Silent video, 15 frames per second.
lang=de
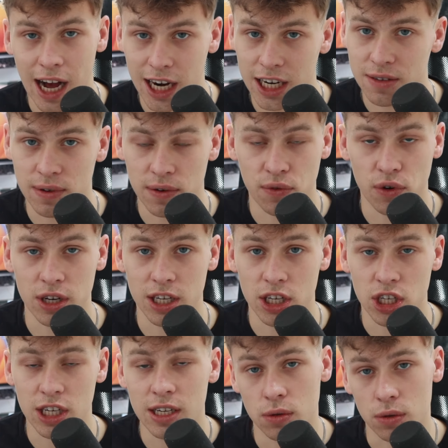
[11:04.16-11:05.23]
alles wird für euch
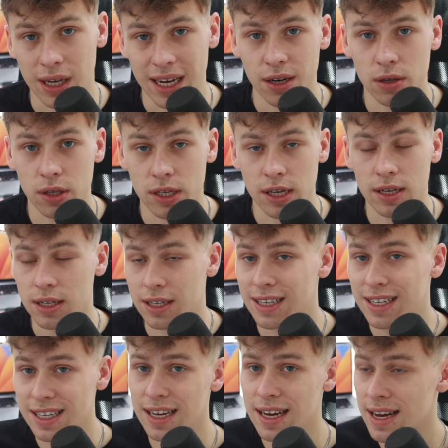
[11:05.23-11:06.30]
erstellt und dann könnt ihr
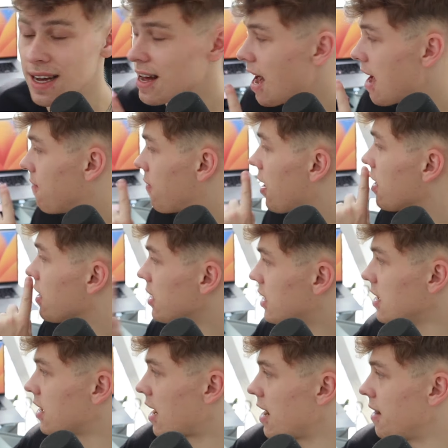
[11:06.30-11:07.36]
diese einfach
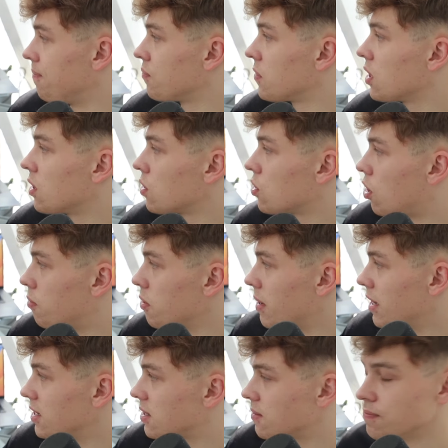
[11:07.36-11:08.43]
hier rein copy
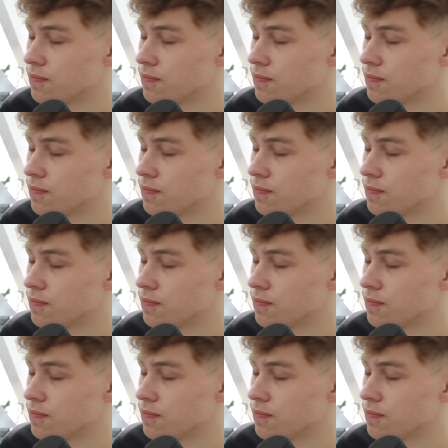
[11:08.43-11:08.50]
paste